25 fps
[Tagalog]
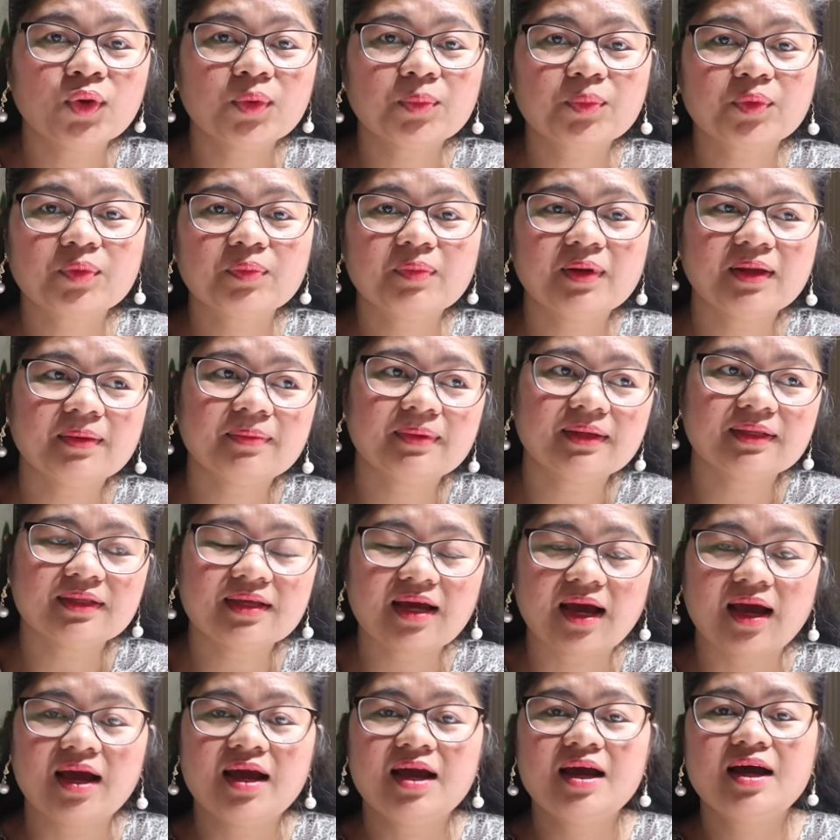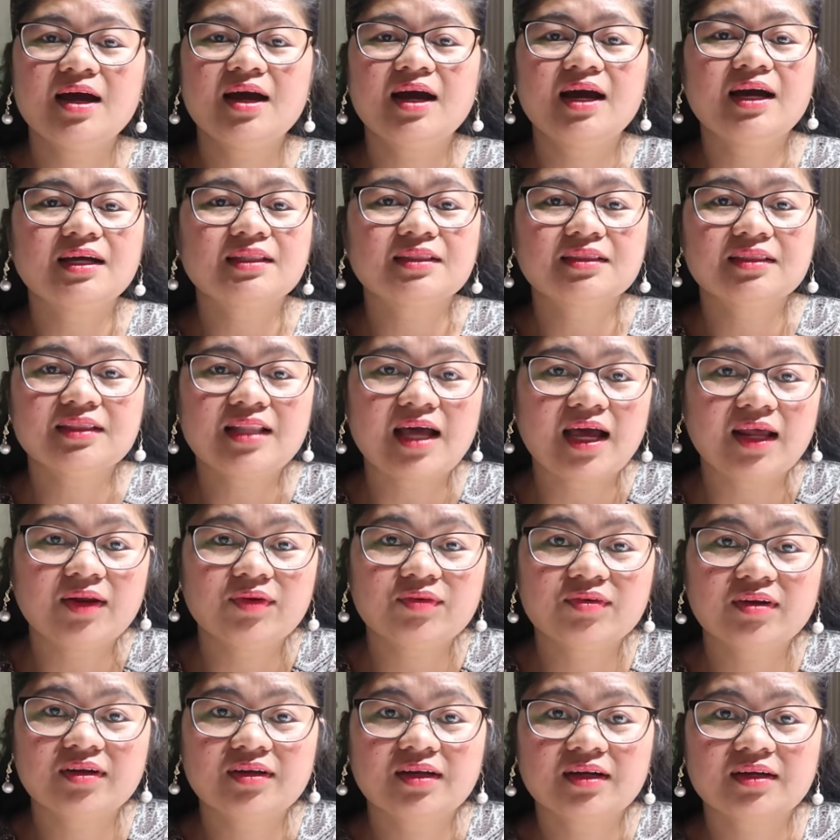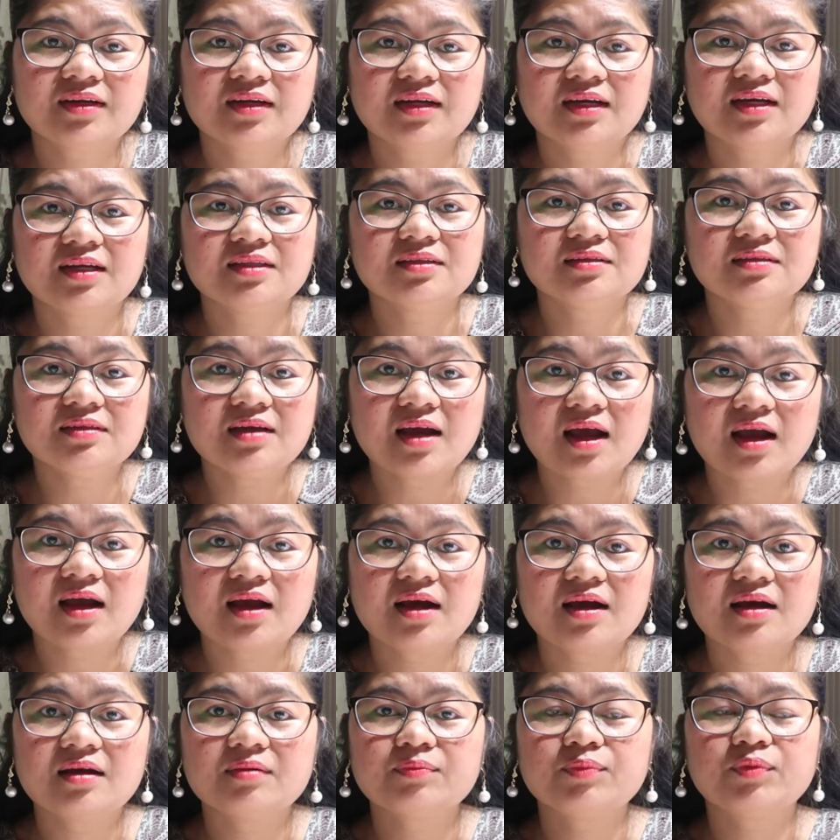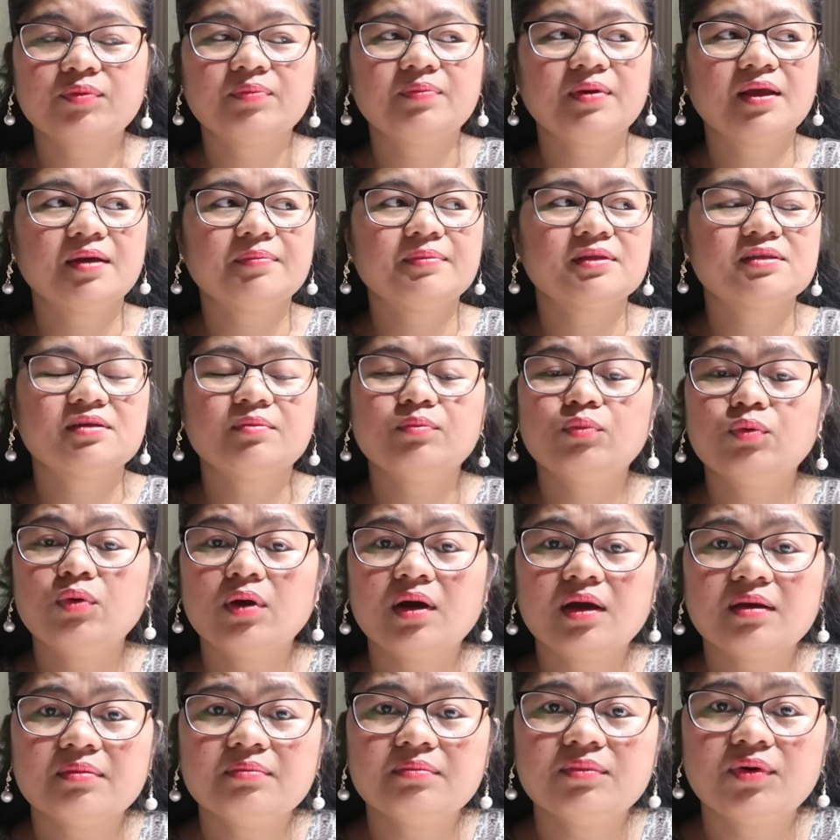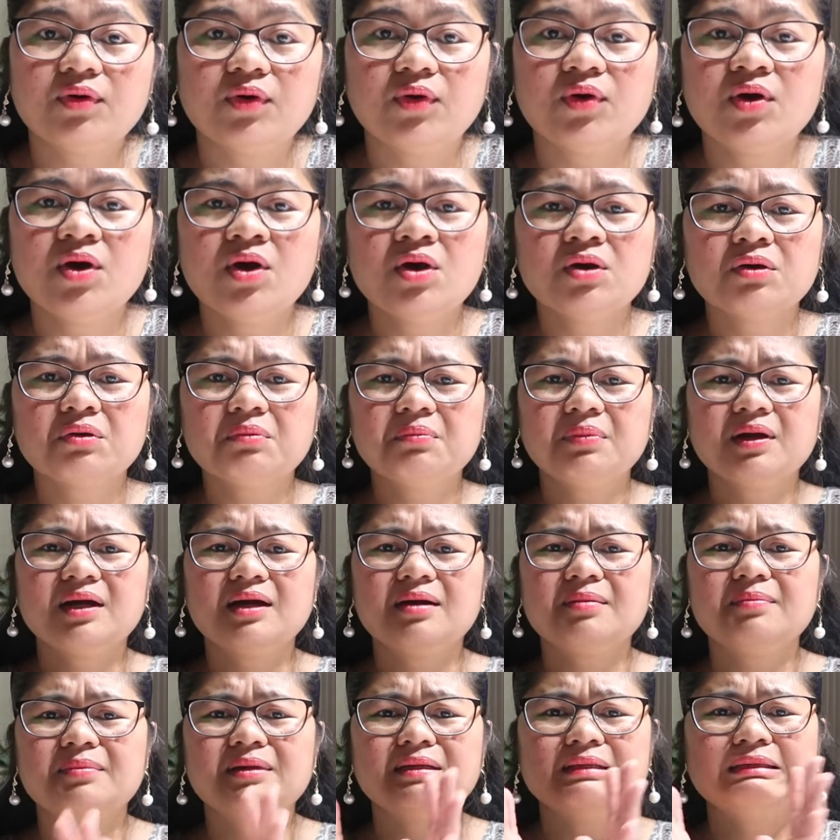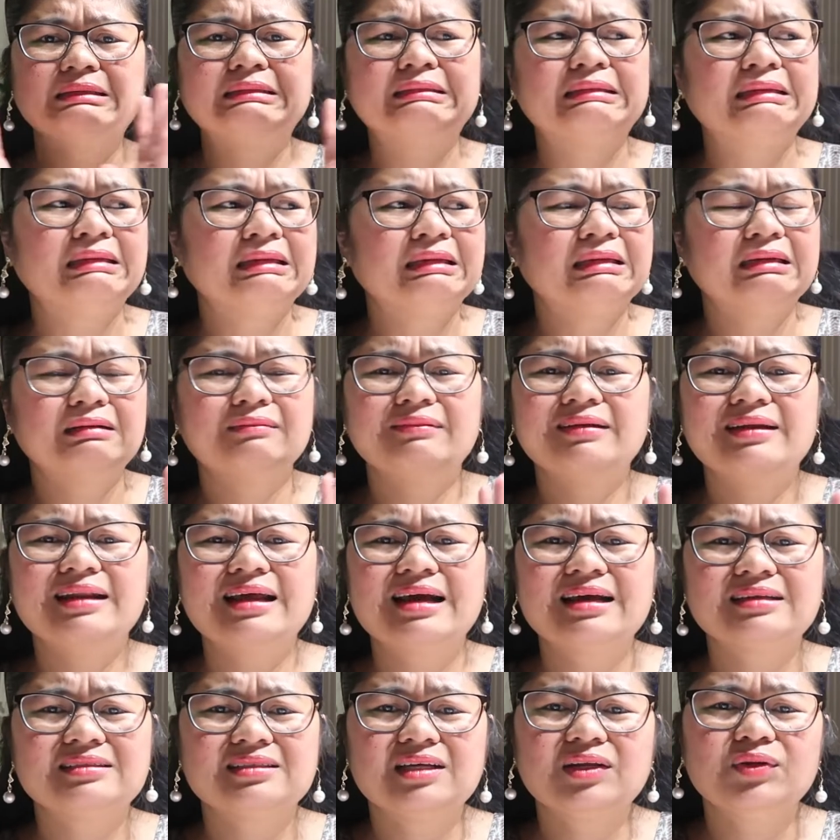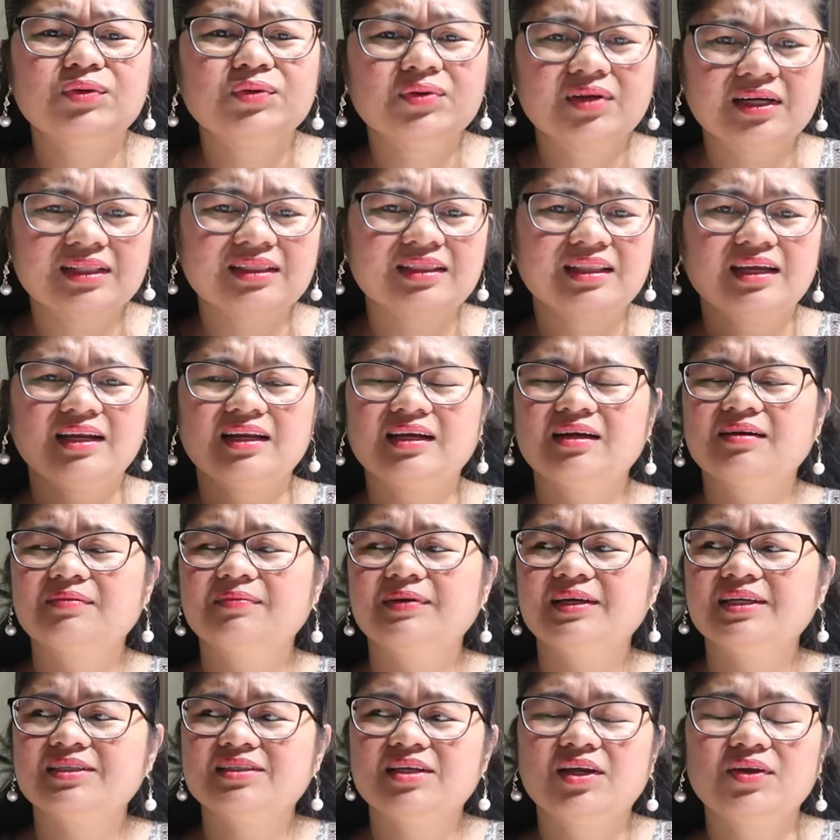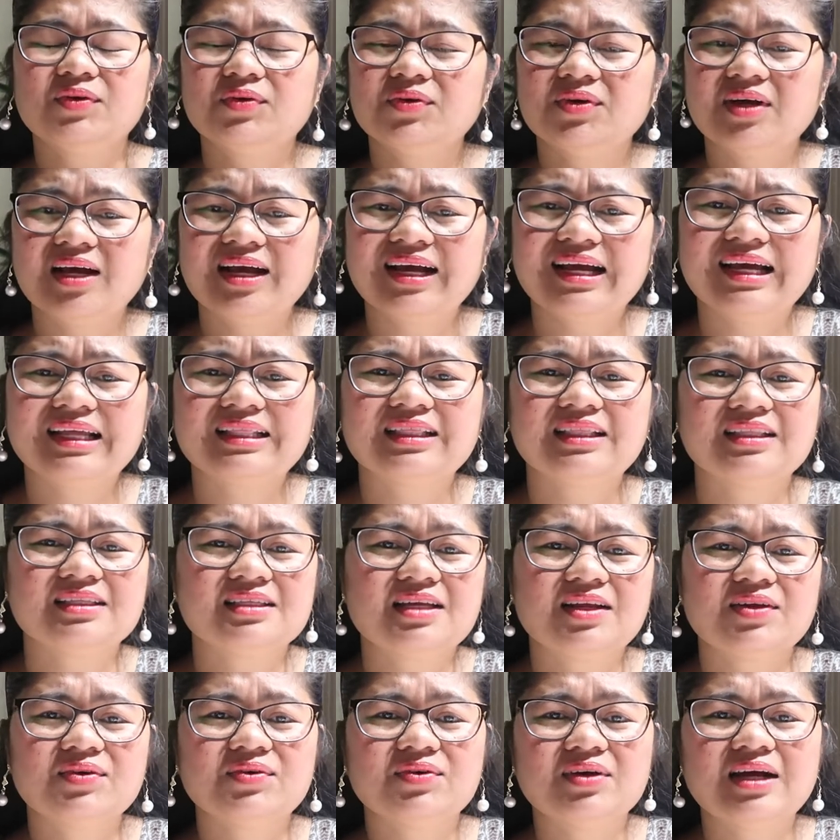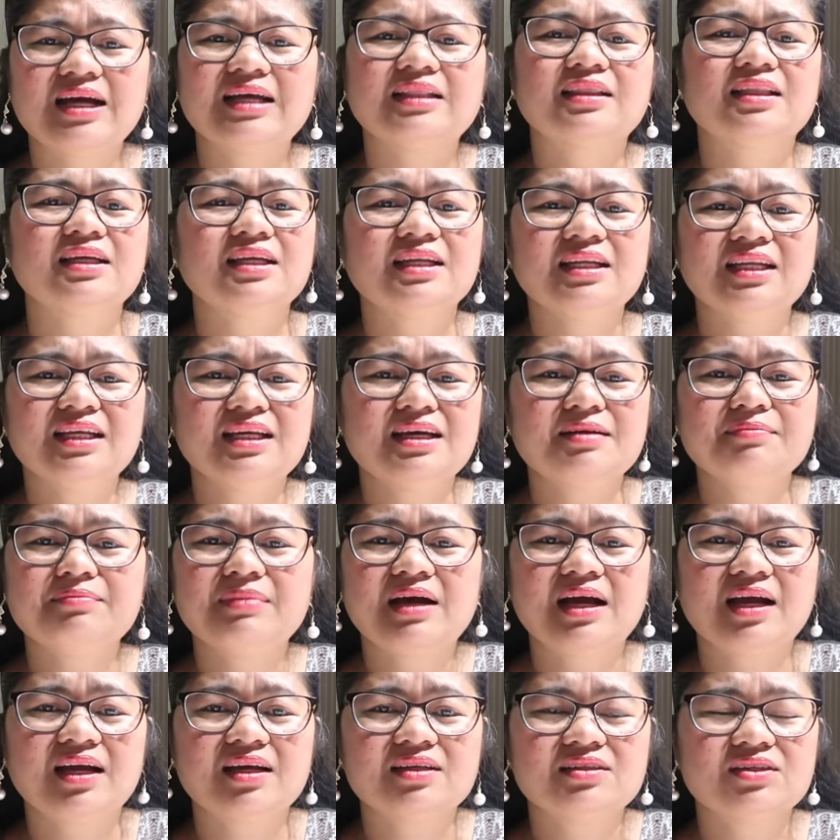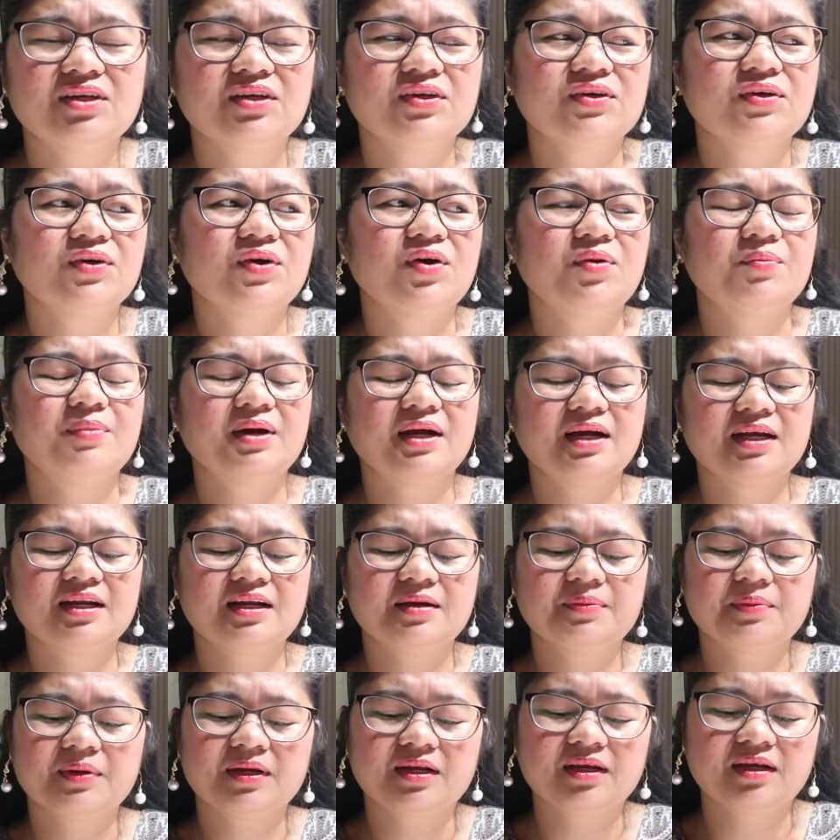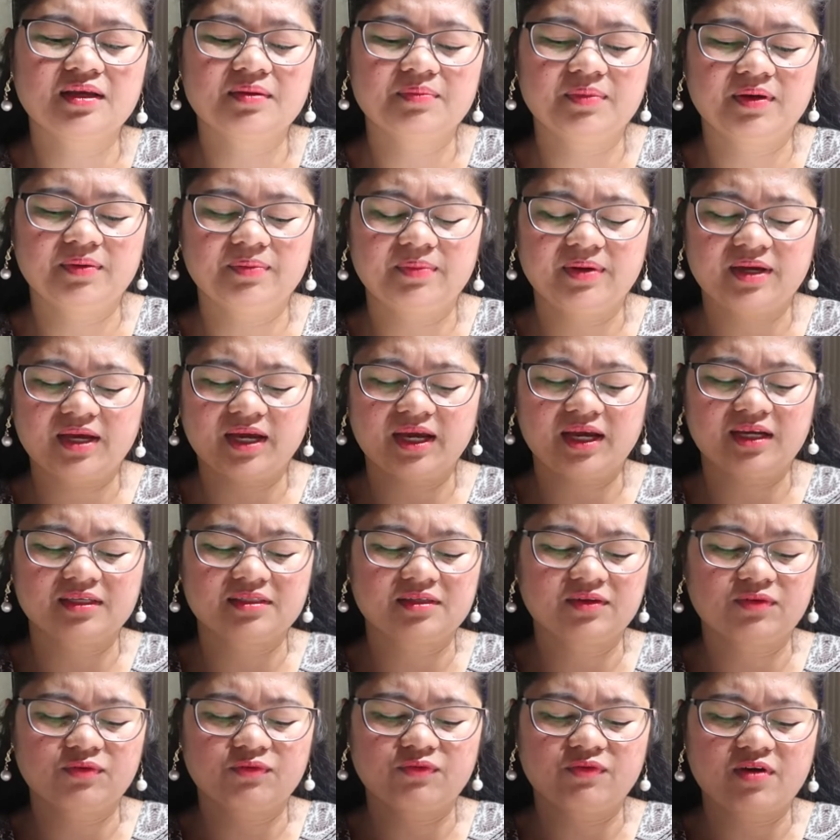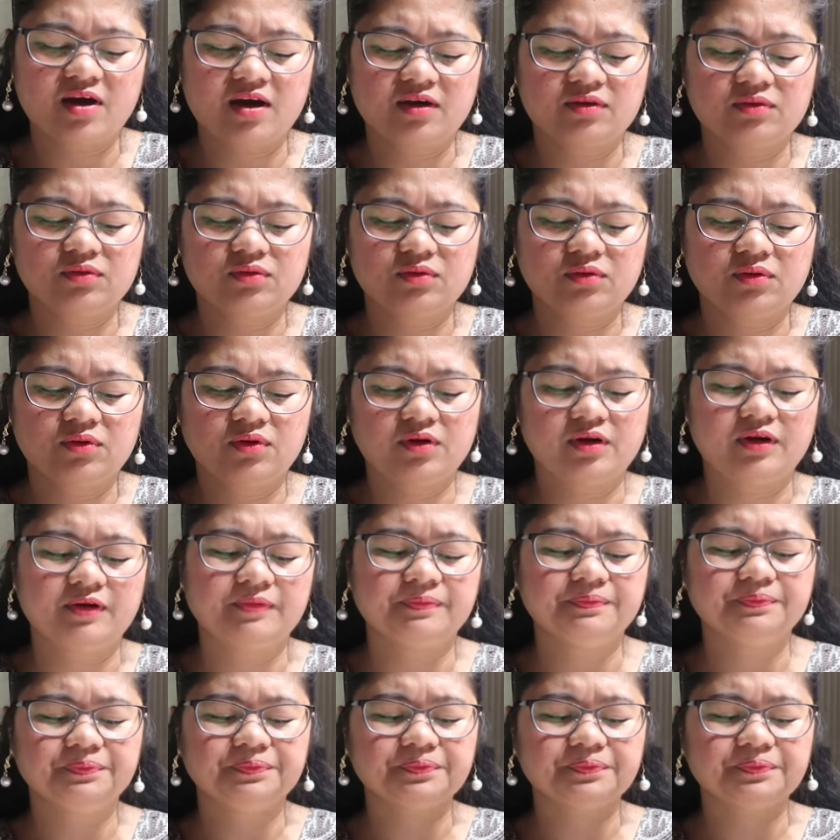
yung problema niya. At lalong nadagdagan niya ang problema sa buhay mo. Baga, may wala, salungat talaga, besh. Salungat. Salungat. Hindi yan bagay sa'yo. Maghanap ka ng iba, besh. Ganun factor